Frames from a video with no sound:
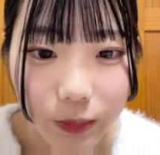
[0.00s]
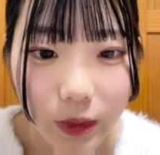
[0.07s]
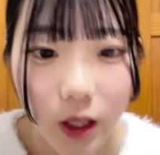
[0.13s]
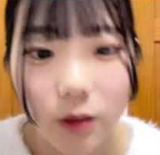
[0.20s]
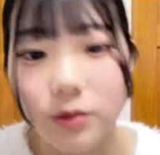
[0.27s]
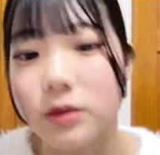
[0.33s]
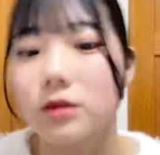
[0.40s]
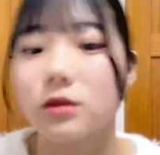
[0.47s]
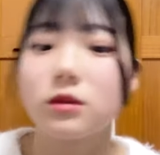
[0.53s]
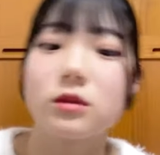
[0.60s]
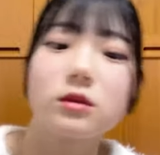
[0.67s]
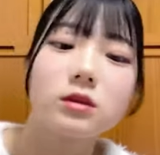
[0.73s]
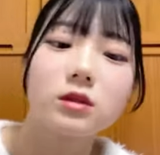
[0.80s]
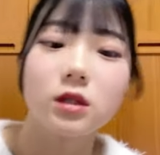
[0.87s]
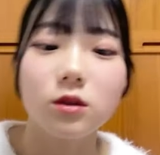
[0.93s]
多
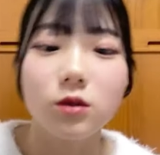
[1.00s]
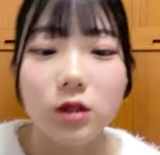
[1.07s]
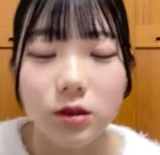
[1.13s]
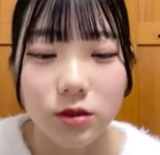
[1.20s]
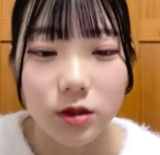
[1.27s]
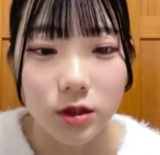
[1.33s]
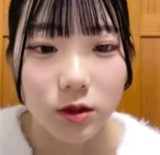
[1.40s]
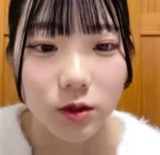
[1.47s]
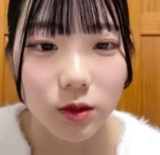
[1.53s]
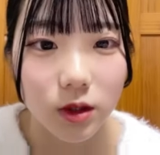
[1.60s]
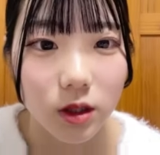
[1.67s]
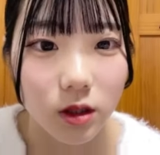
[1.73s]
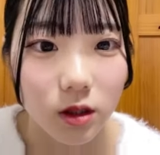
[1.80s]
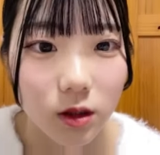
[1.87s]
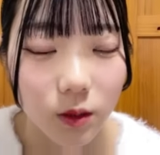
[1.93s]
分名古屋の人
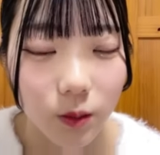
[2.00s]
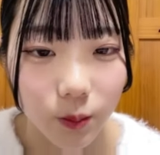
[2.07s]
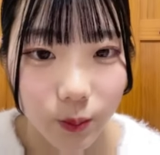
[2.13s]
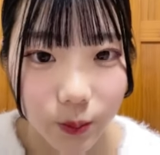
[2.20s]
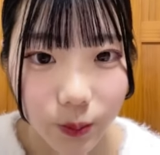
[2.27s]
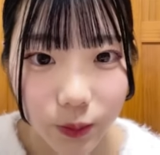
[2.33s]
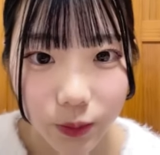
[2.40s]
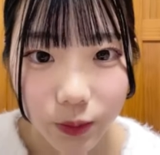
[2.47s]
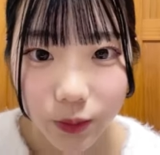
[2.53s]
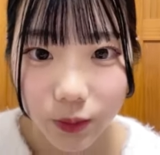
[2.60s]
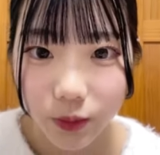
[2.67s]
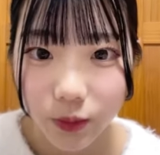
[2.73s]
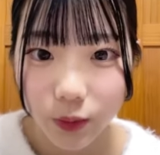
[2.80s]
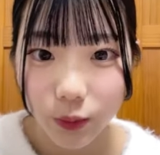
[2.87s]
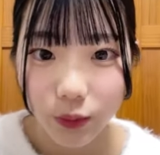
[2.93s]
は
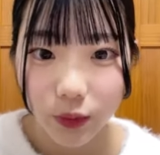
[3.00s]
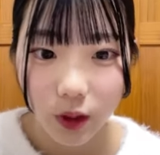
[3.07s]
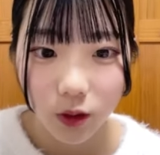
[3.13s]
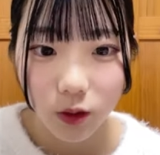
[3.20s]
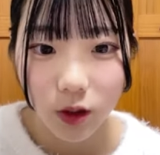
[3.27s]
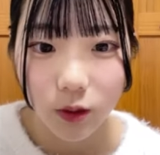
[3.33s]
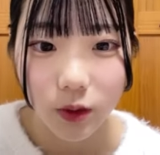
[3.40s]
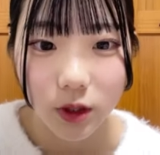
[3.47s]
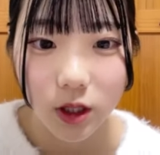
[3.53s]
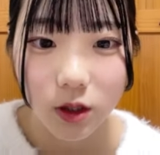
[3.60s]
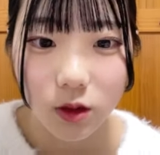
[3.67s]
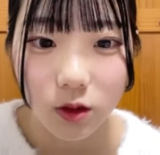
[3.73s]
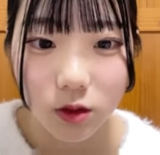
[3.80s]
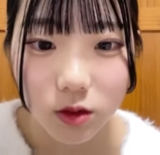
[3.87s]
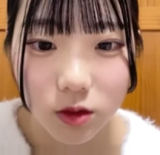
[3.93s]
名古屋は
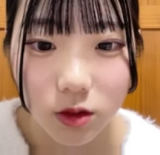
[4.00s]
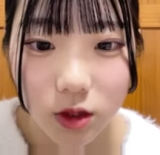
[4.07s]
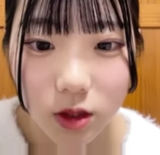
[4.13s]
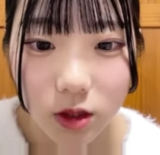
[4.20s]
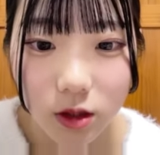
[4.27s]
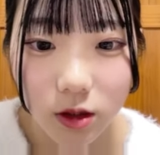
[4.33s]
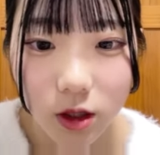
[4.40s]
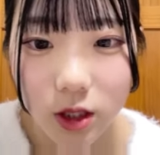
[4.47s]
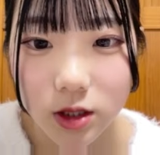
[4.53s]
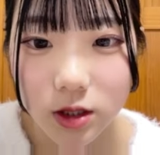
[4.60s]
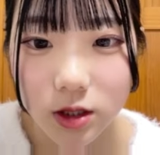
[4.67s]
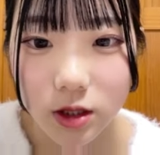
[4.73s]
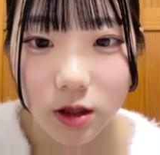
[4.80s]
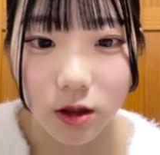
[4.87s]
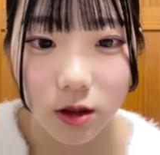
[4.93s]
結構揺れてるはず
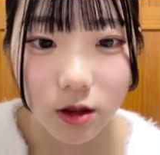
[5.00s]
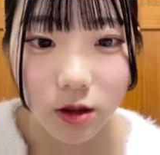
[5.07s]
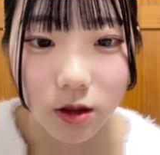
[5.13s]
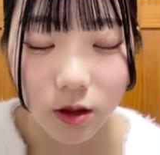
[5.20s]
だから